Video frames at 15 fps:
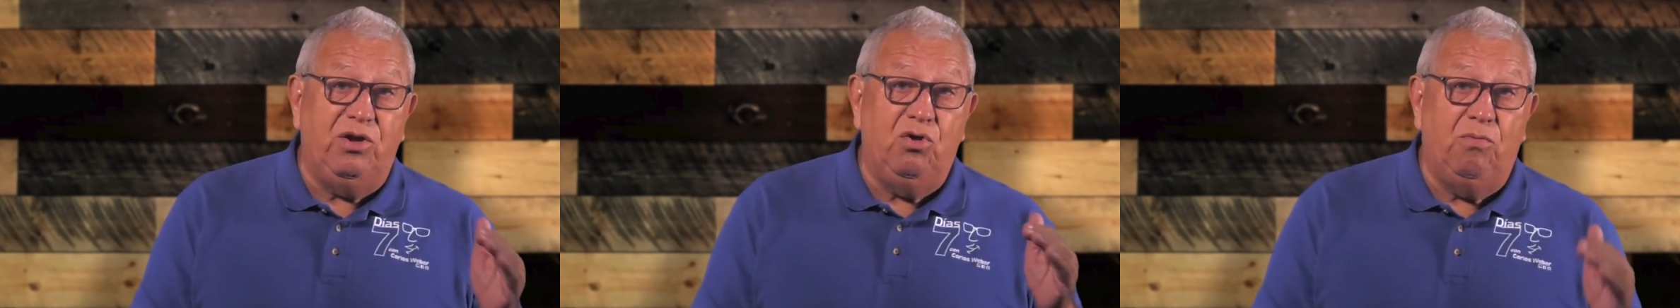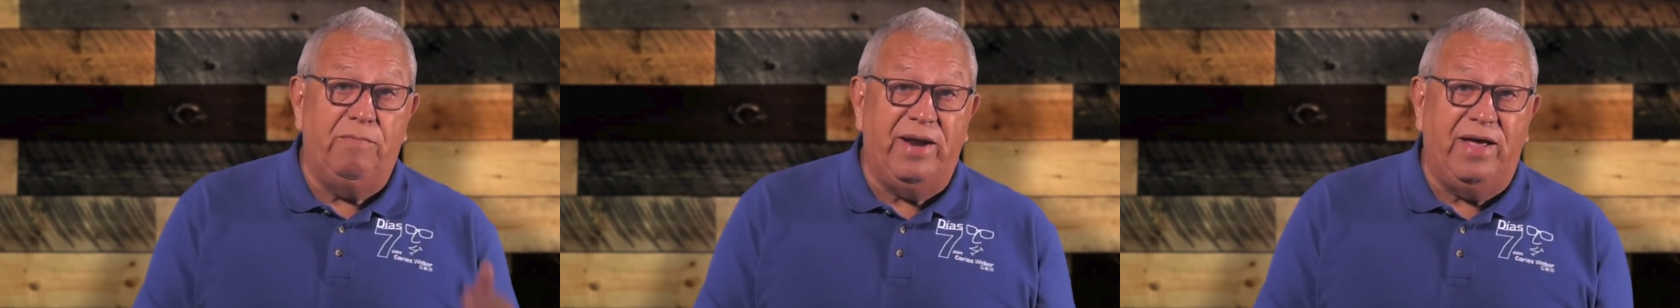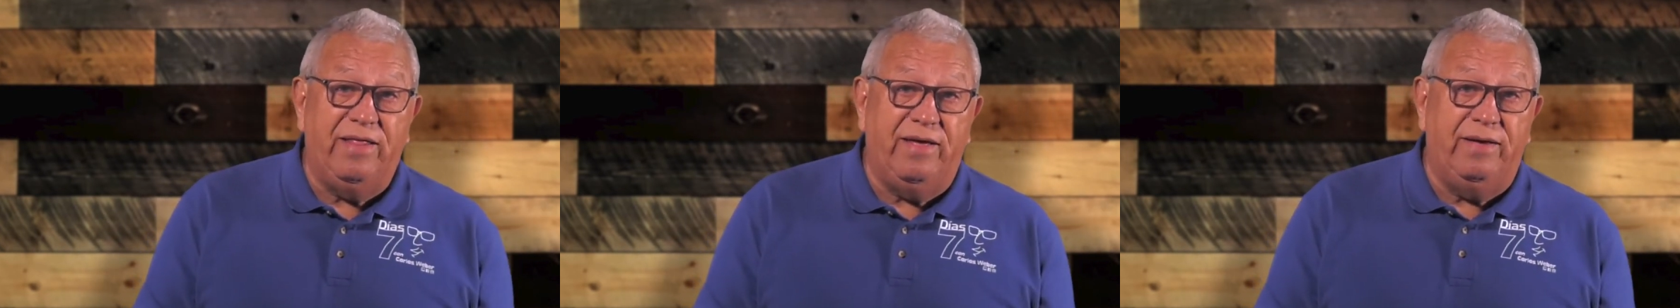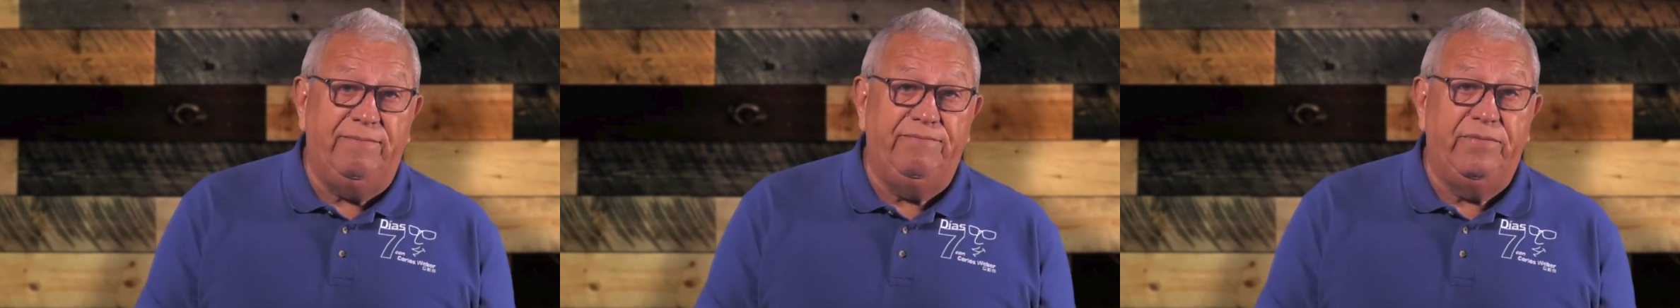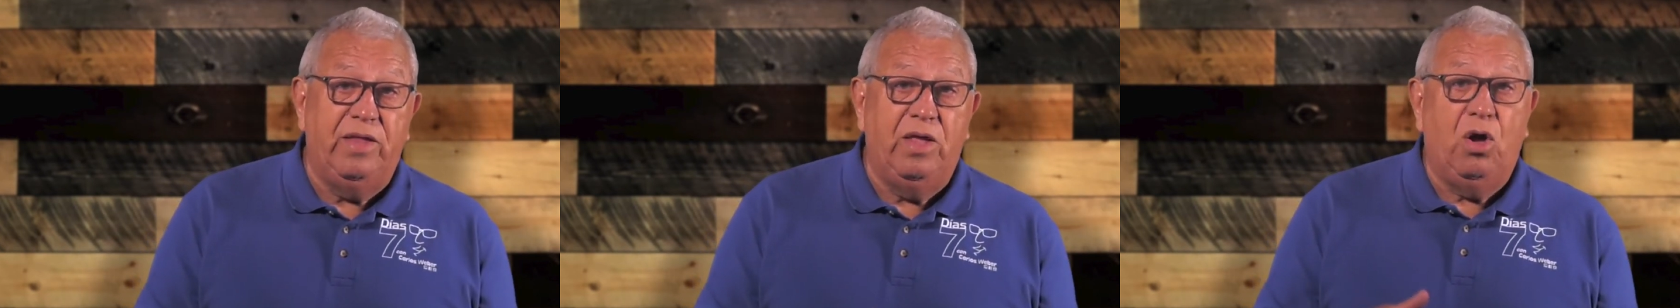
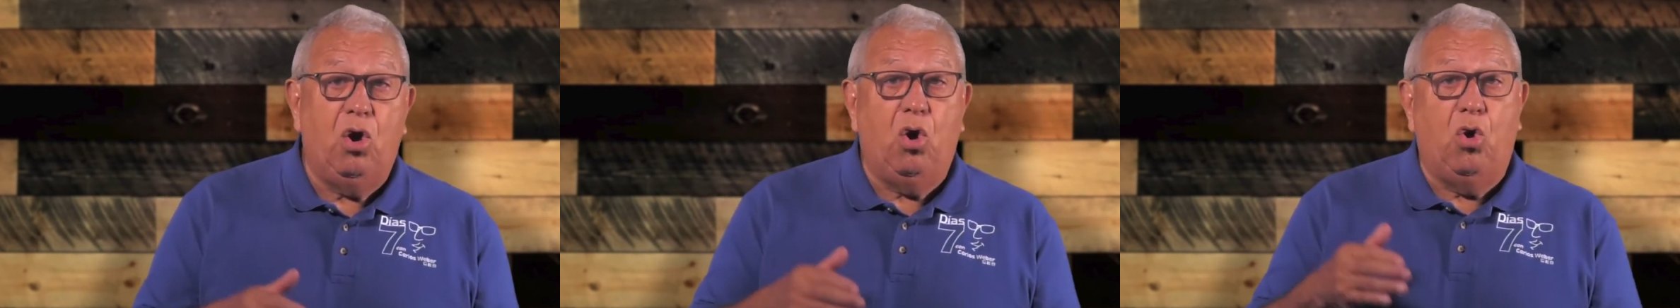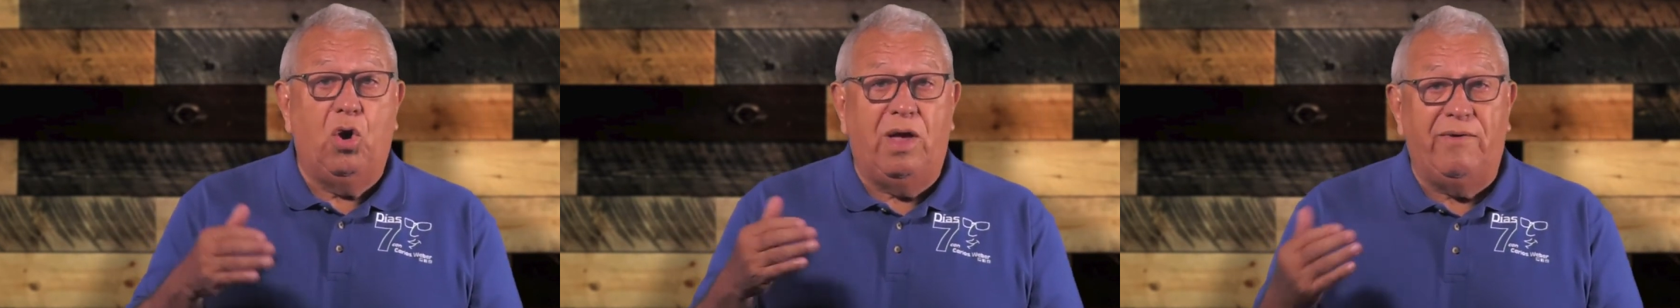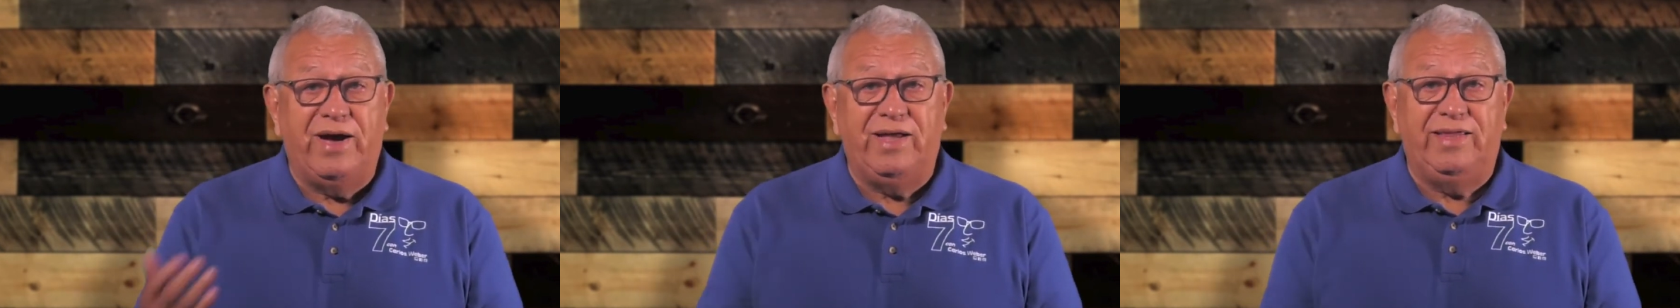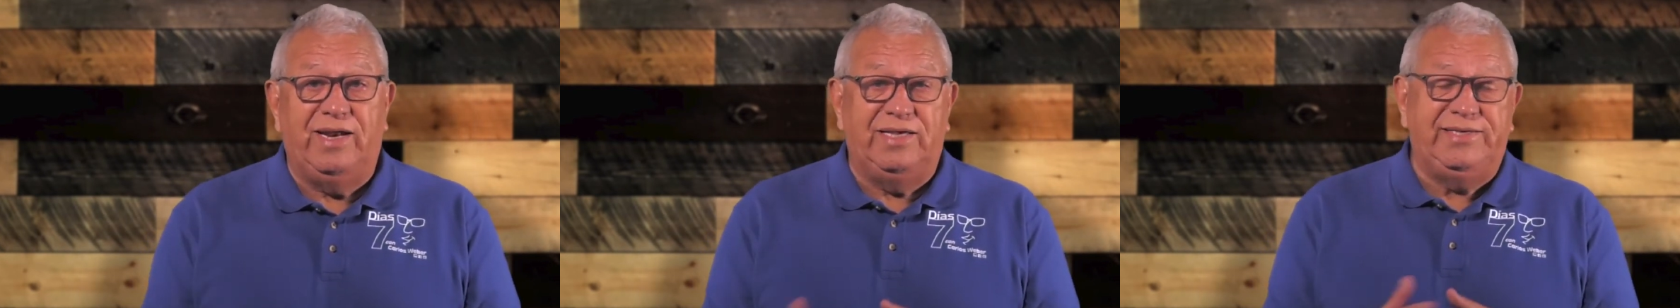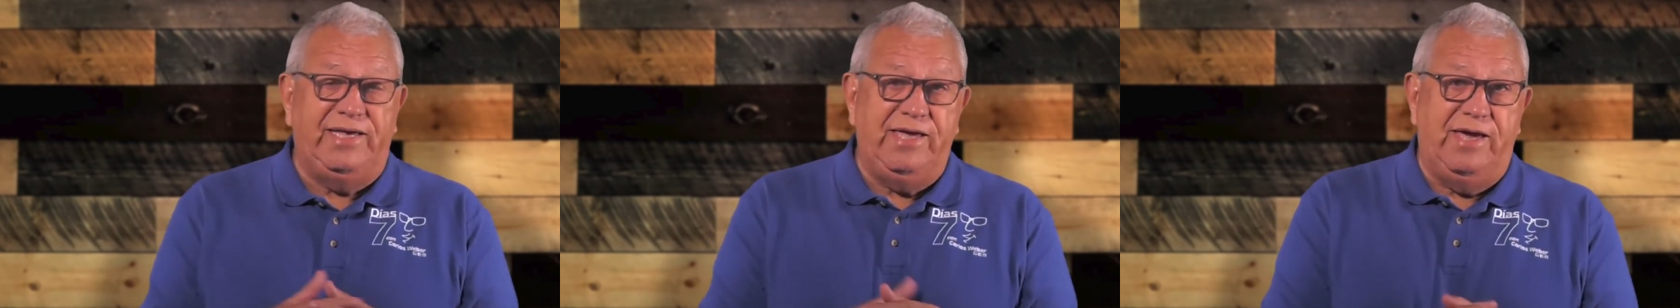nombrada o la bajan de
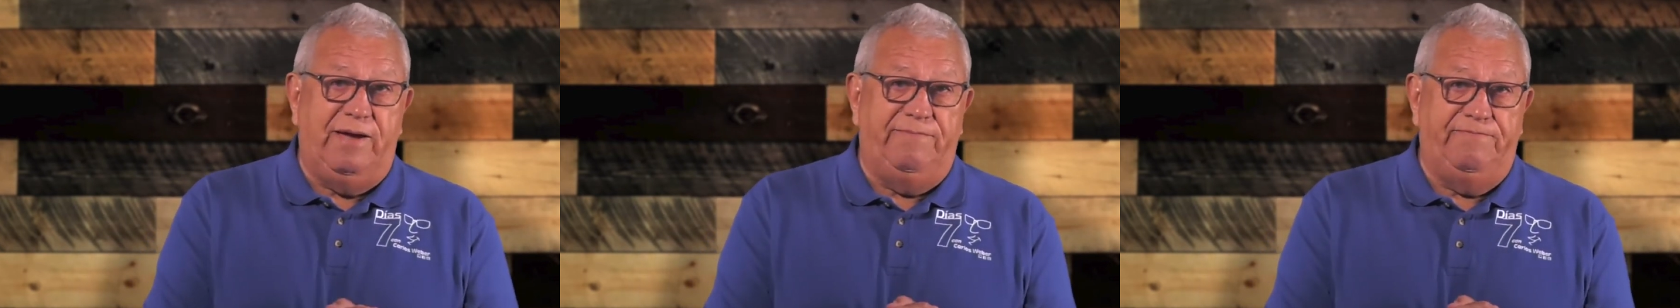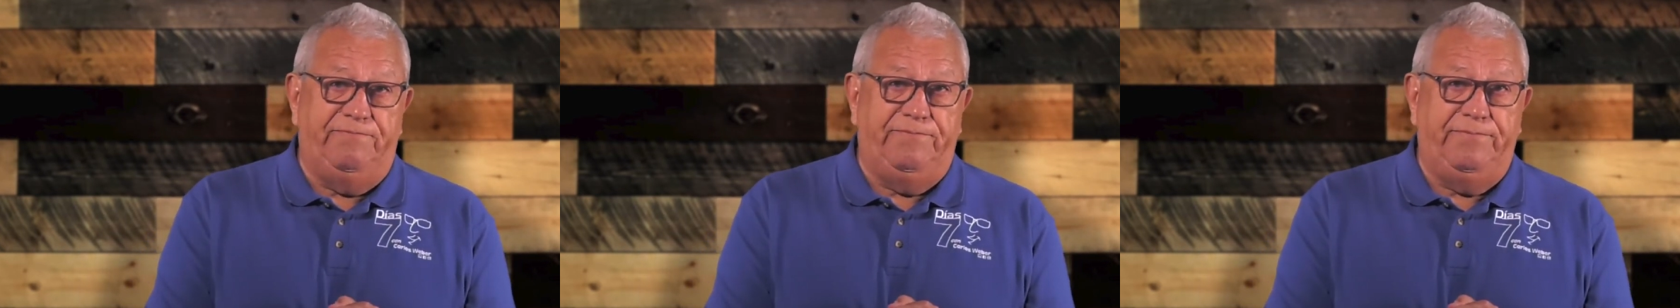la silla.